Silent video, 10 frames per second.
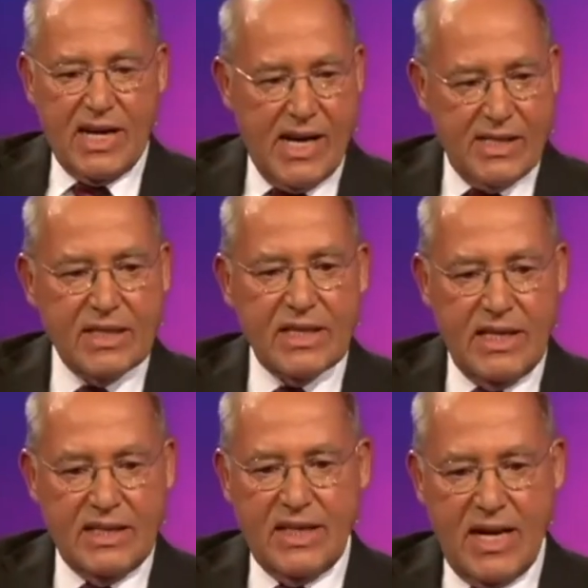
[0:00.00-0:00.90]
Der Kalte
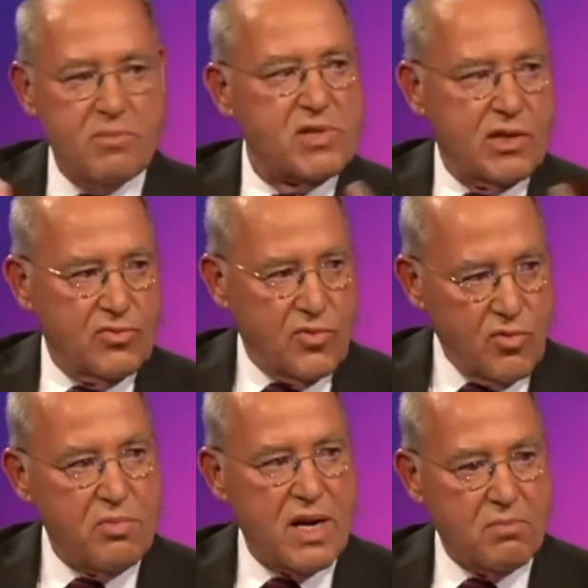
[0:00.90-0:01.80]
Krieg, den habe ich ja nun
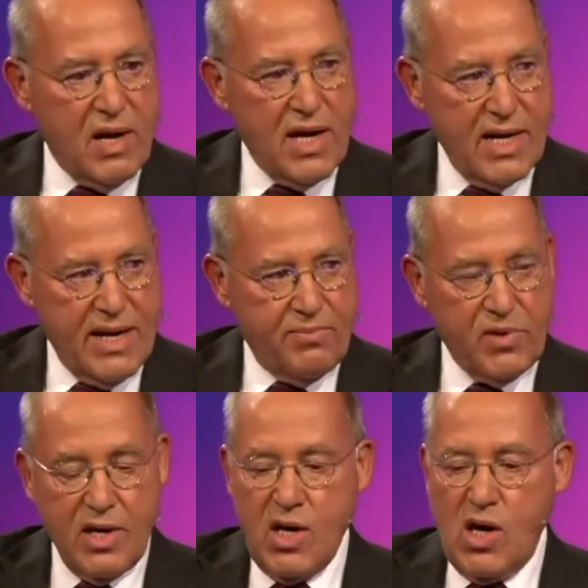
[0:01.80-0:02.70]
unmittelbar
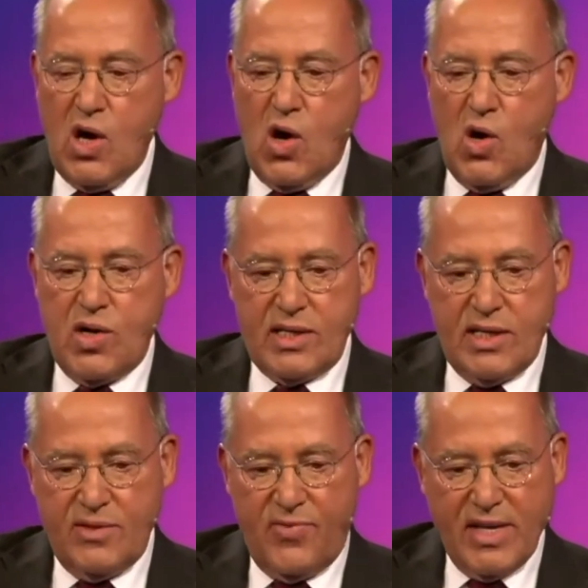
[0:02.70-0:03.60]
erlebt.
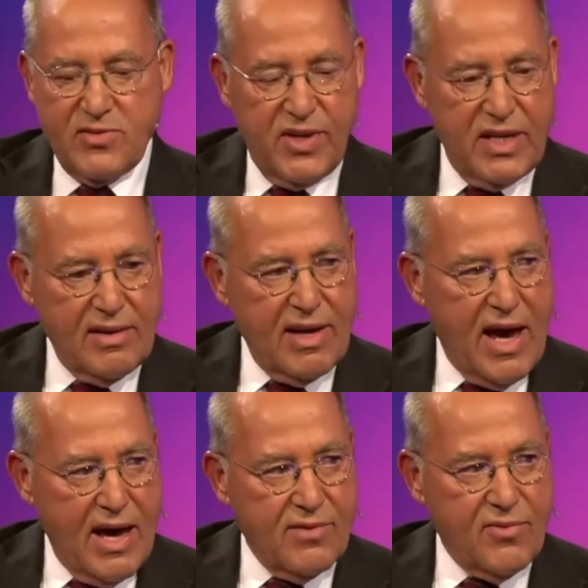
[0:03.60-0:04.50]
Und ich weiß, wie die
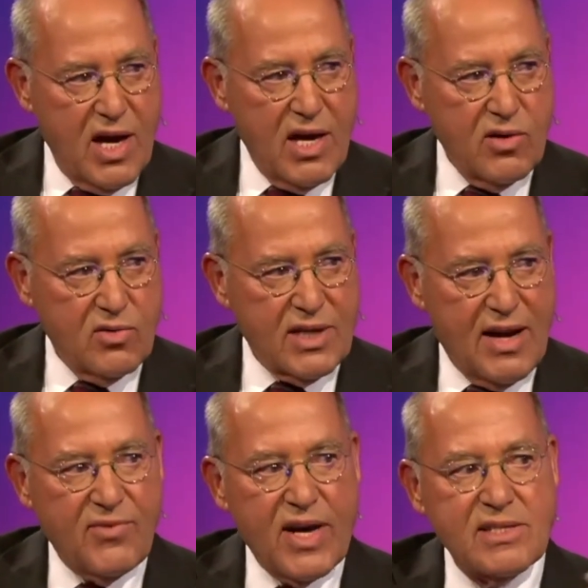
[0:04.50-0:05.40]
DDR war.
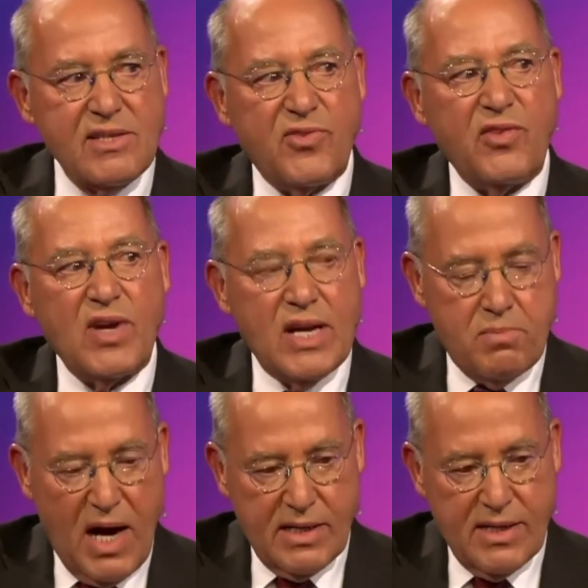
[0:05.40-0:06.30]
Und dann weiß ich, wie
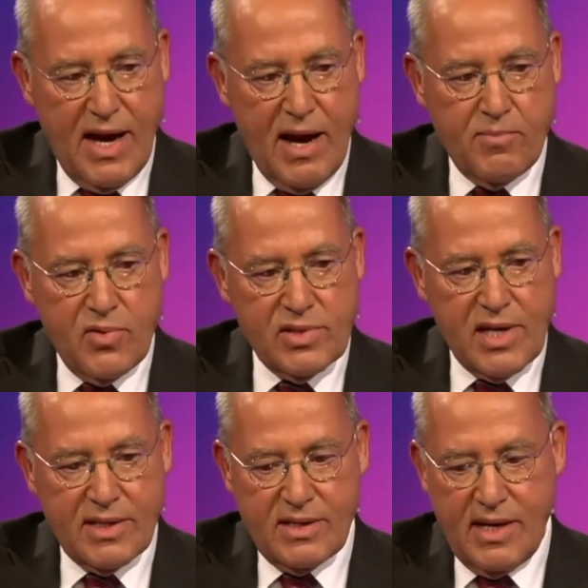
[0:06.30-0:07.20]
Willy Brandt kam
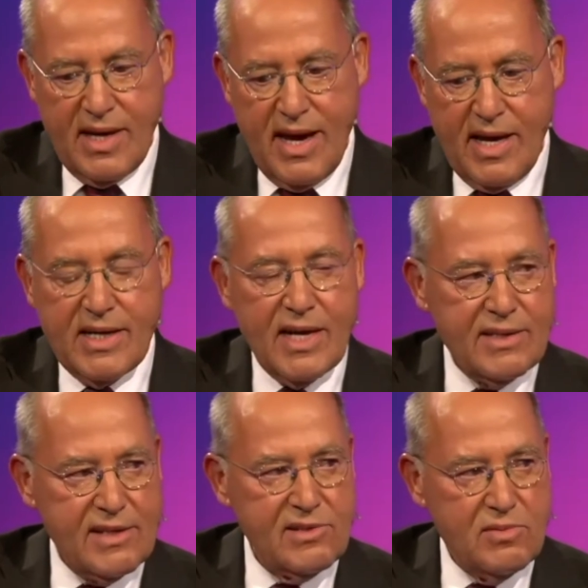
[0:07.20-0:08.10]
und sagte, er
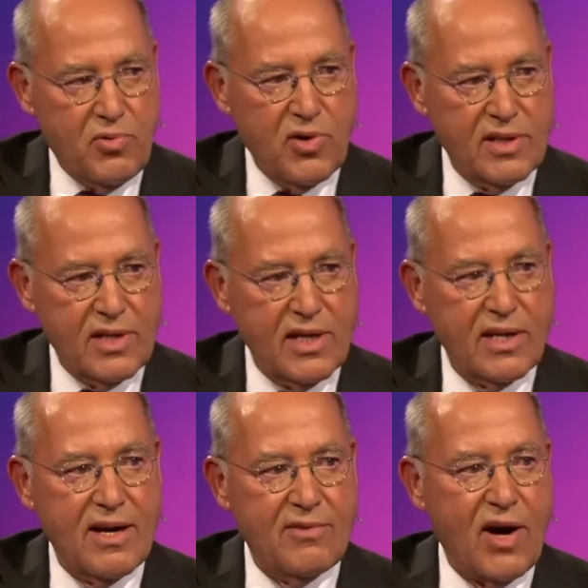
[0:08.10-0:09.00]
ändert jetzt die
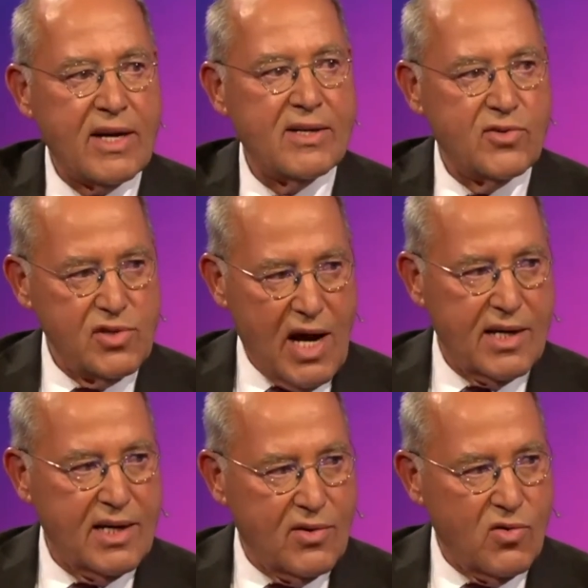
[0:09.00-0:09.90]
Politik, Wandel durch
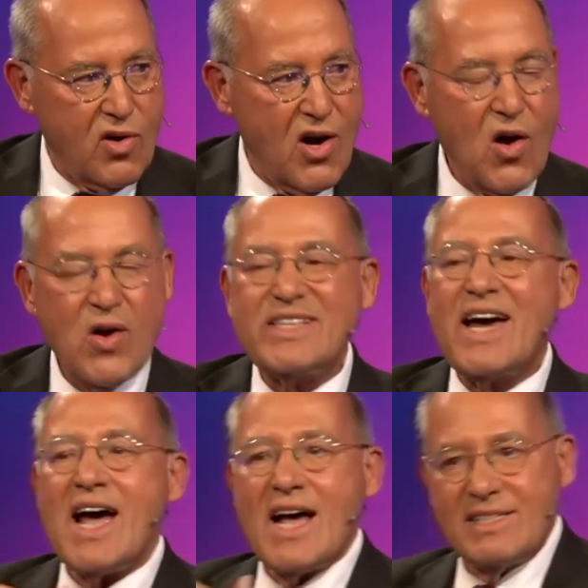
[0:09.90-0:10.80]
Annäherung.
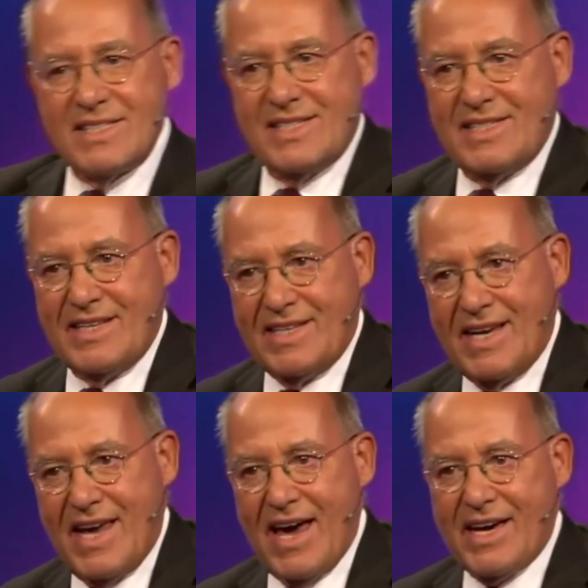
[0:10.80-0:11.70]
Und da hat sich die
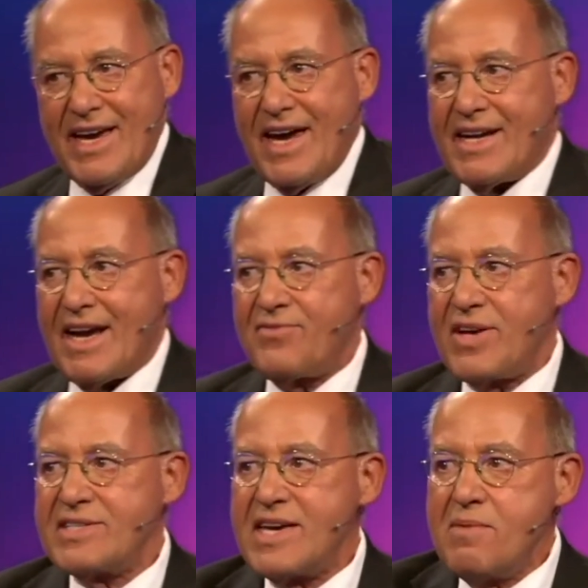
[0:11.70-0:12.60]
DDR geändert,
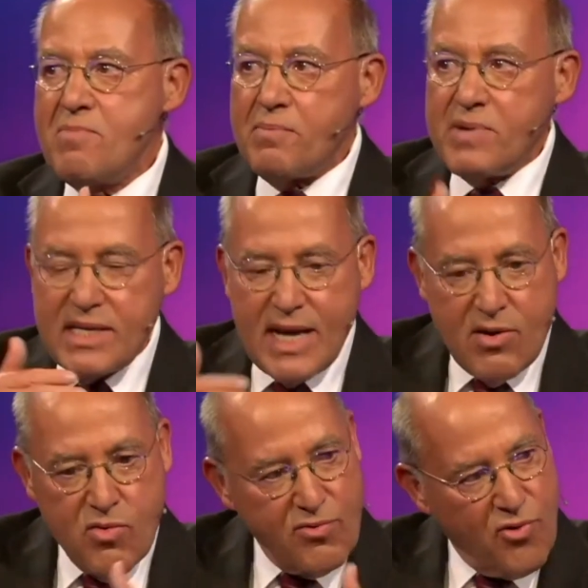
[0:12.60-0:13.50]
weil sie immer
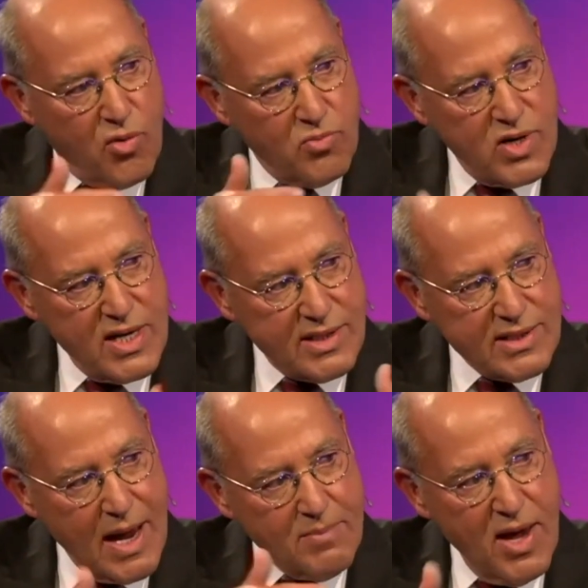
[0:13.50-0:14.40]
Bedingungen
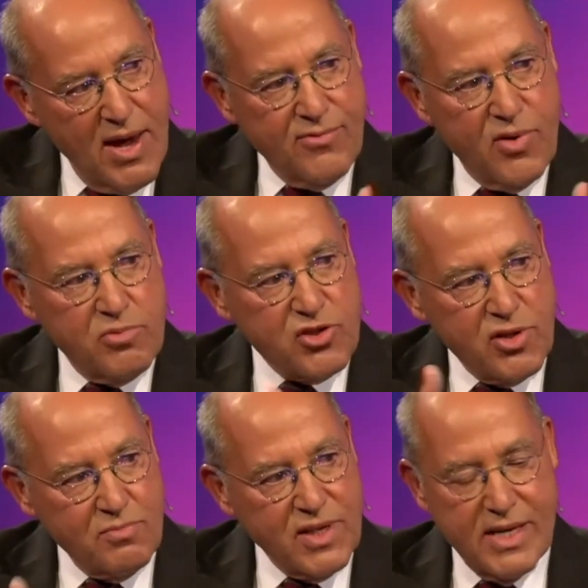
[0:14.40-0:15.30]
formuliert haben für
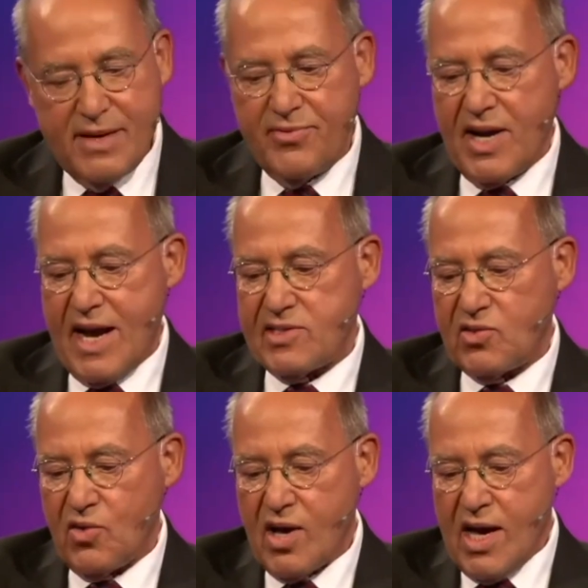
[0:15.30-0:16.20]
bestimmte
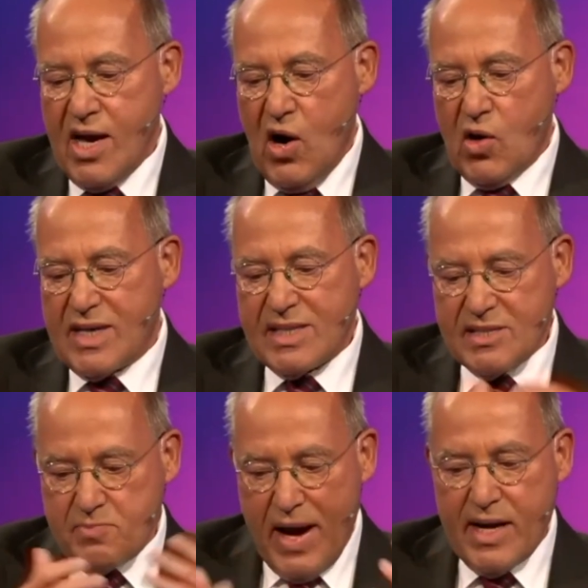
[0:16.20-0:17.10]
Hilfeleistungen. Und
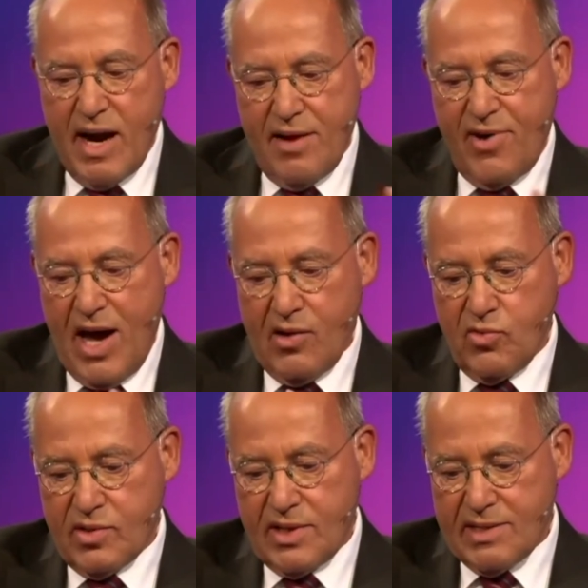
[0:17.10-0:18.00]
das ist meine
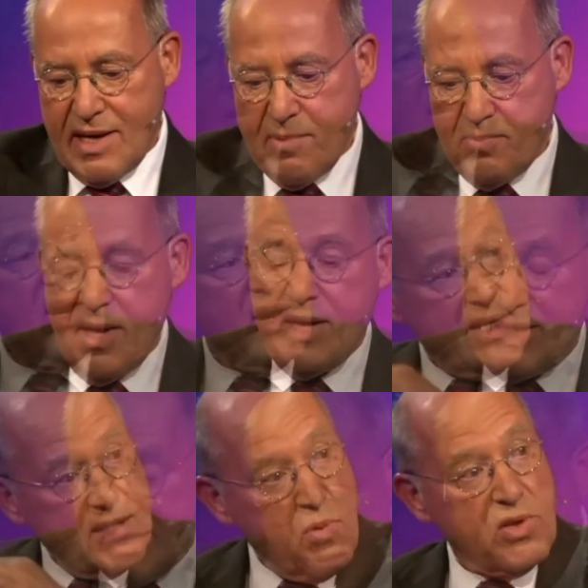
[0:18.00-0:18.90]
Erfahrung. Deshalb,
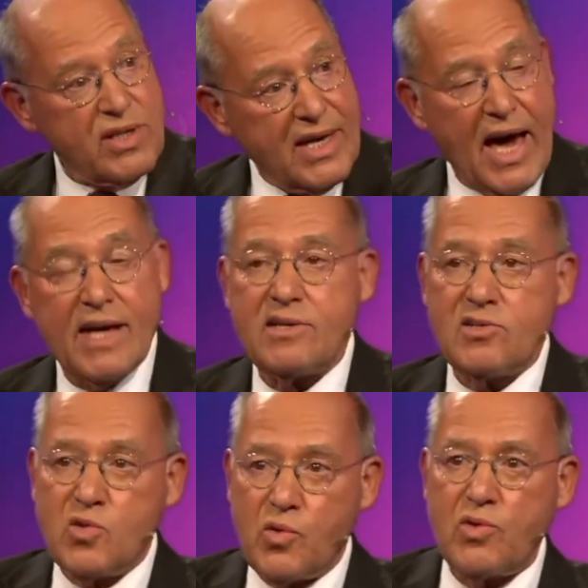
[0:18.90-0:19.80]
mhm. ich möchte
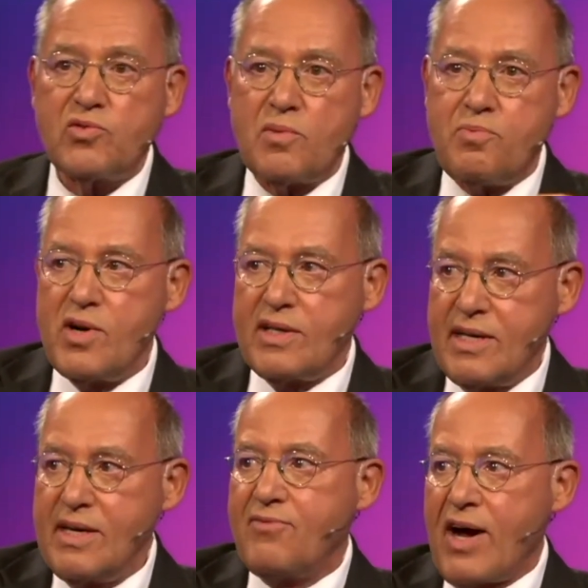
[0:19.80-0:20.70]
gerne zurück zur
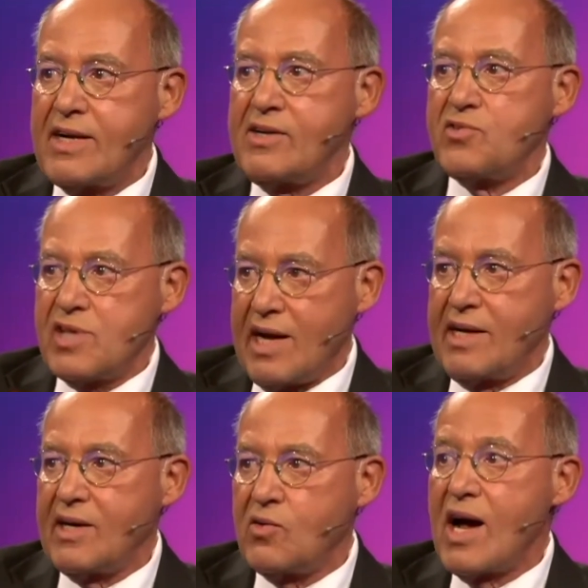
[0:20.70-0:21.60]
Politik, Wandel durch
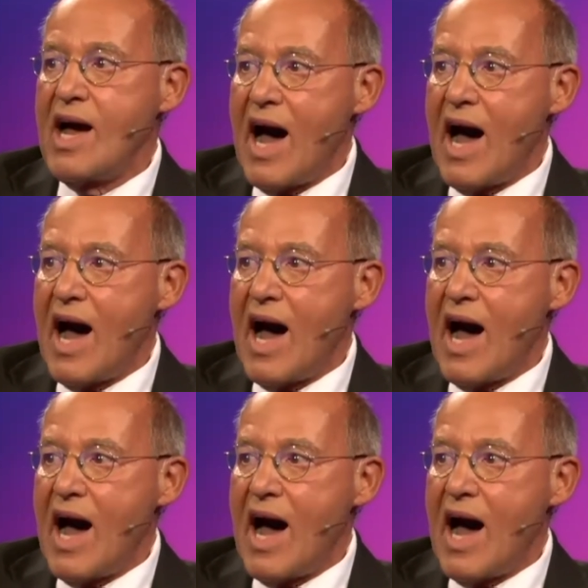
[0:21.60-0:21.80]
Annäherung.